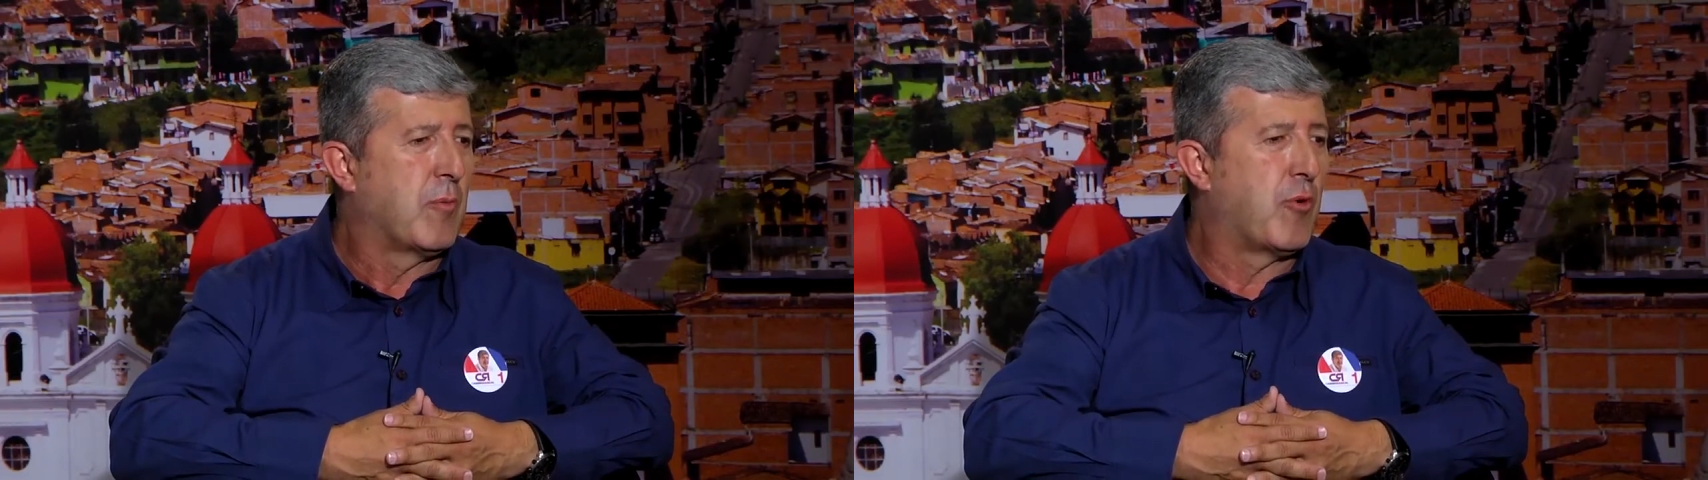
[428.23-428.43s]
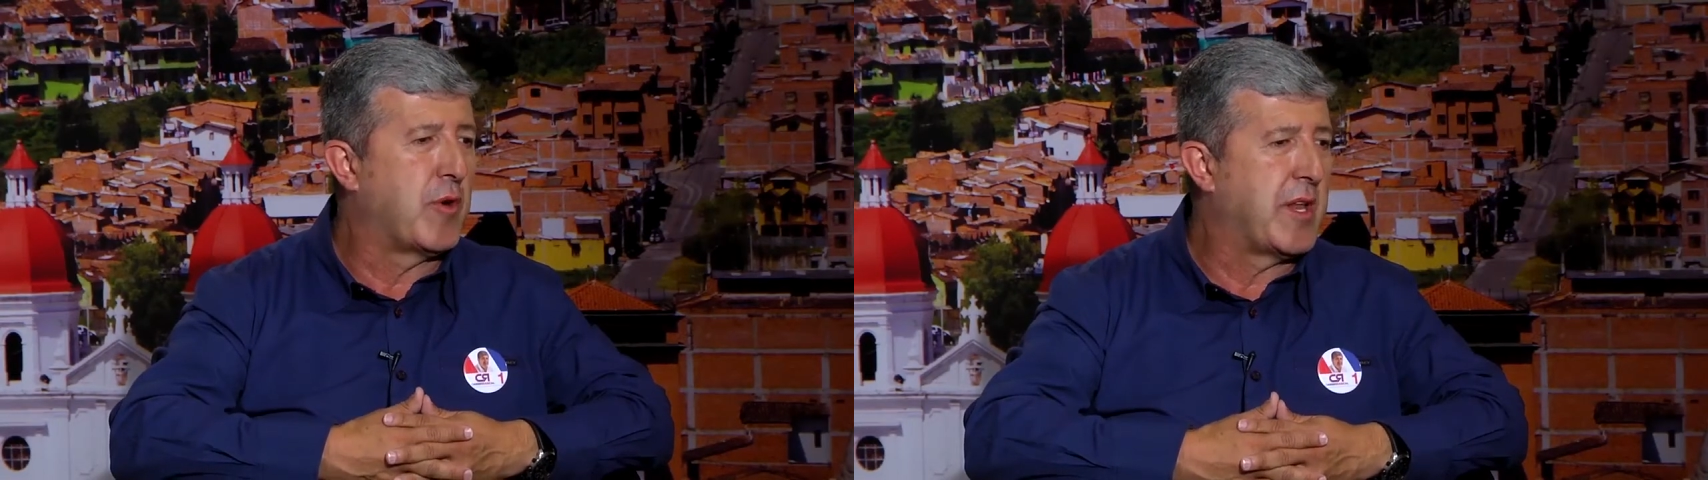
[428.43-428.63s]

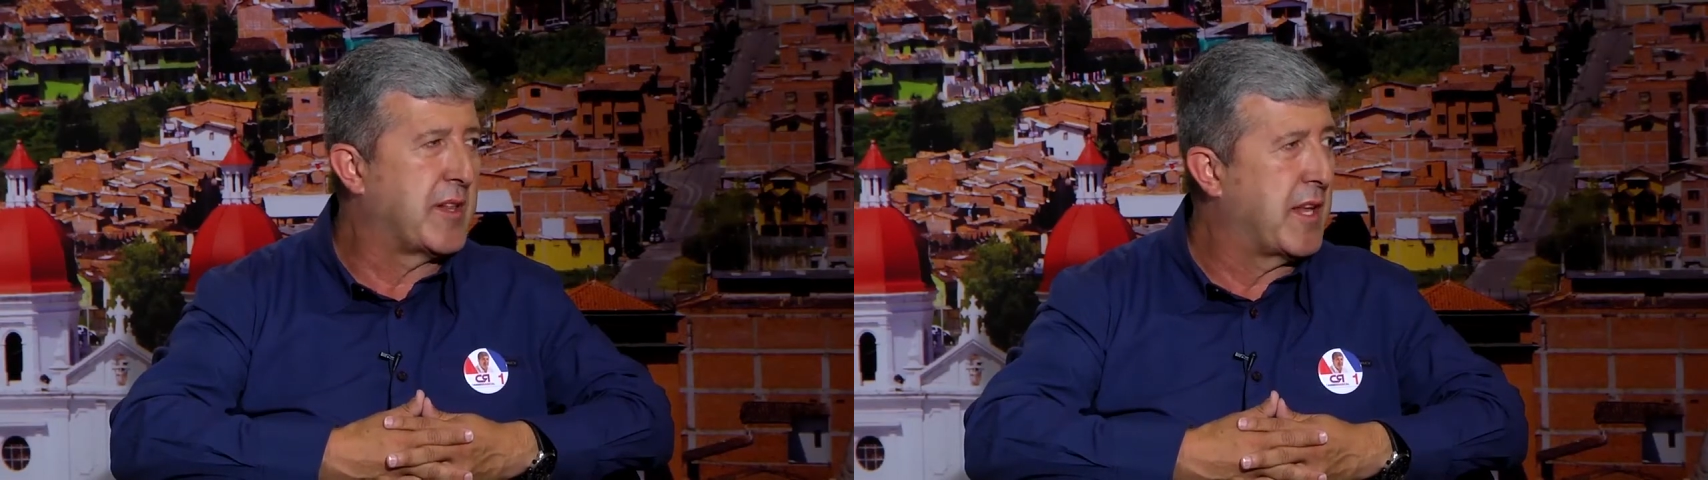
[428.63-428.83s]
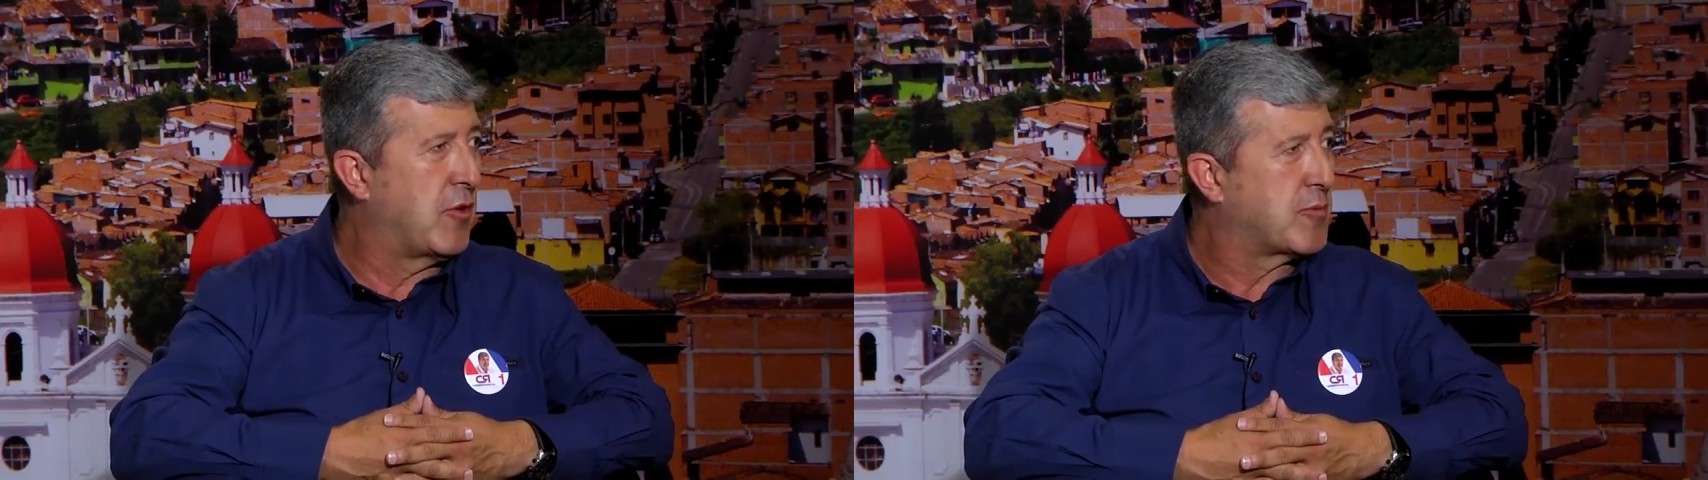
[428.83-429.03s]

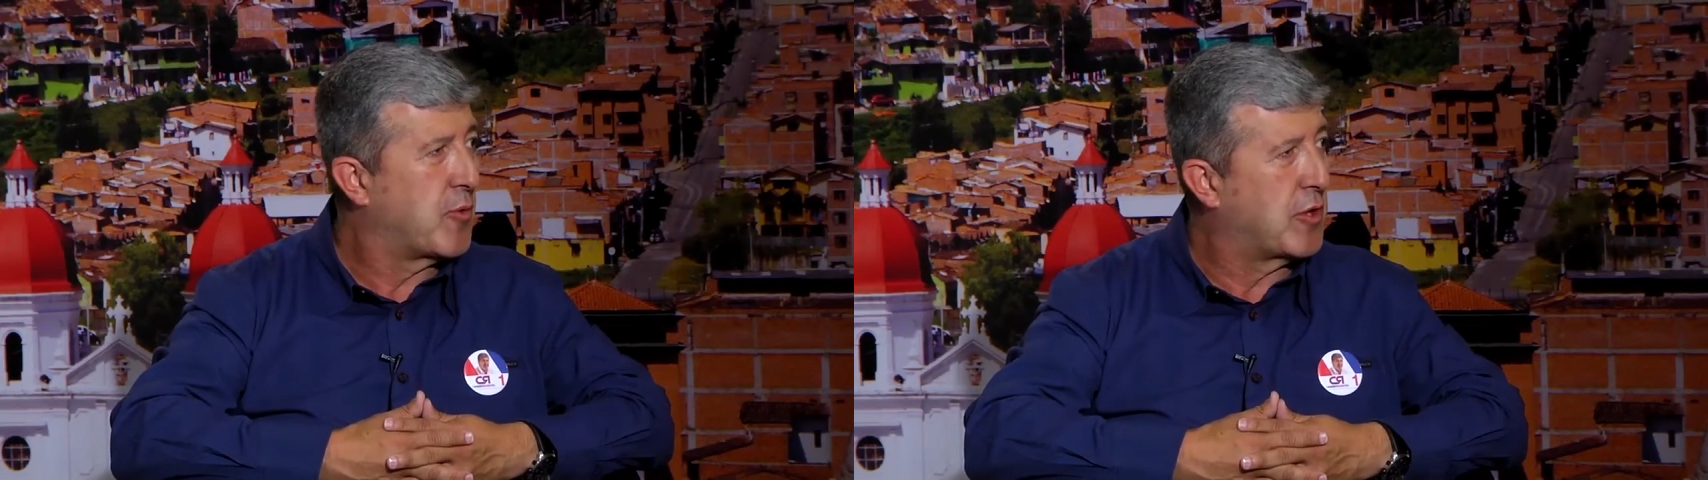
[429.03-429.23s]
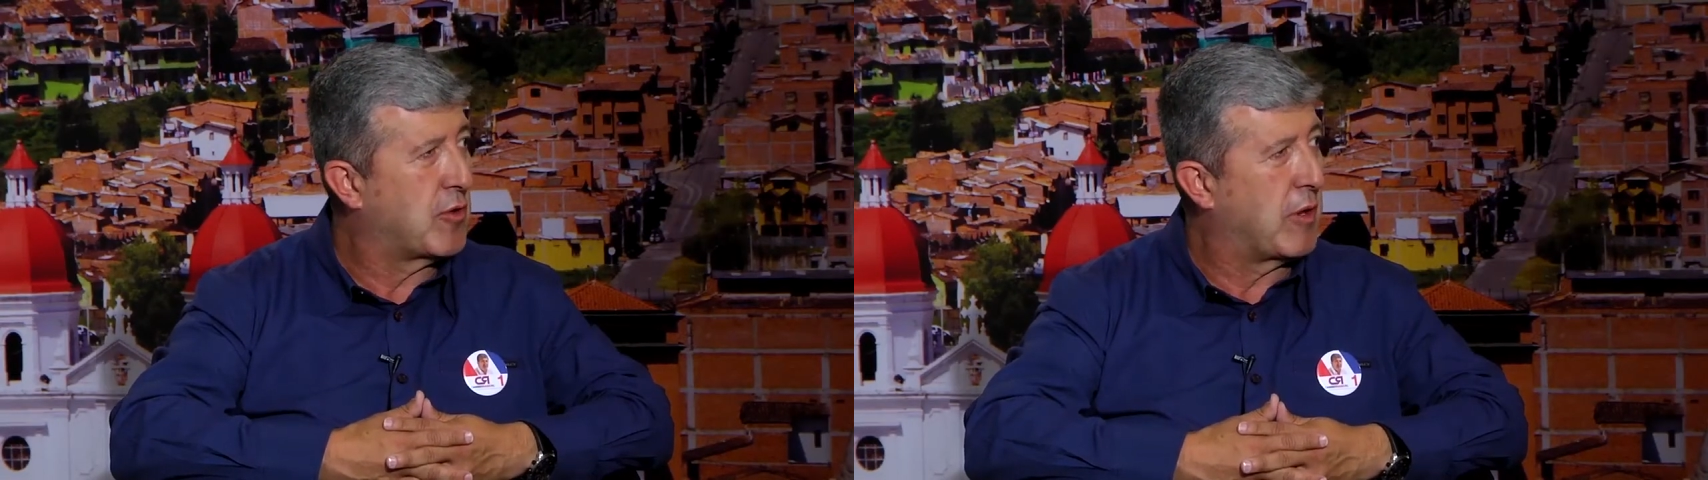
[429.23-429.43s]
ponente de dos
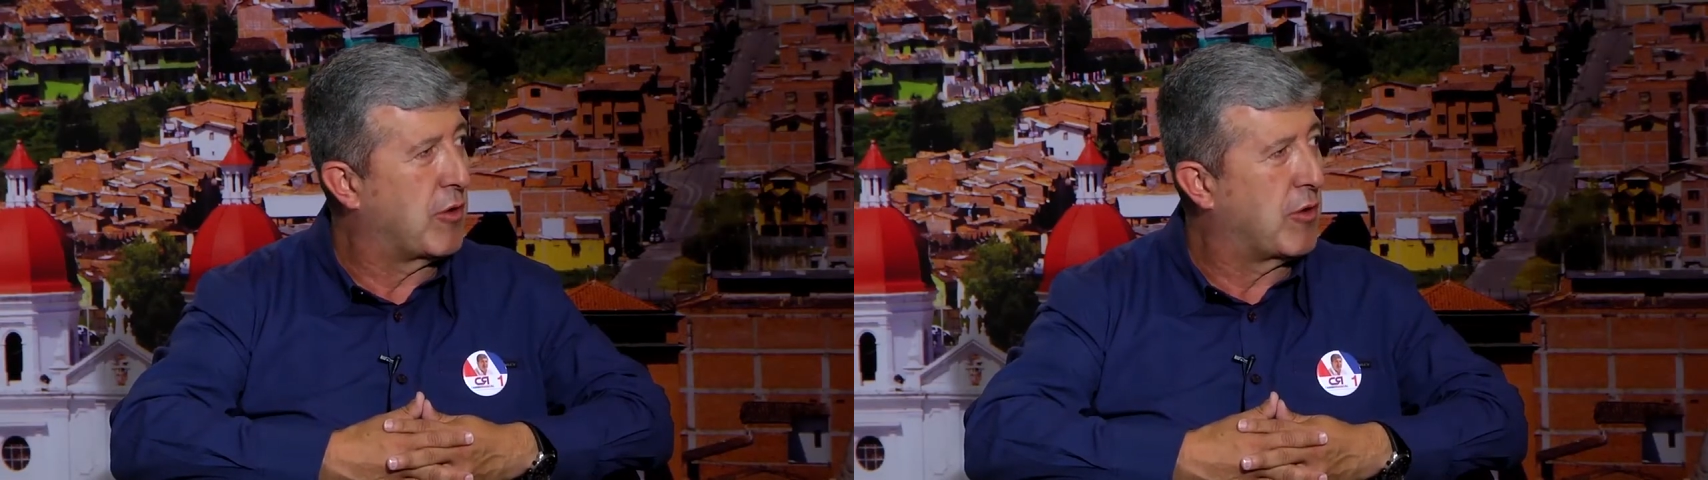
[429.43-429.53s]
proyectos de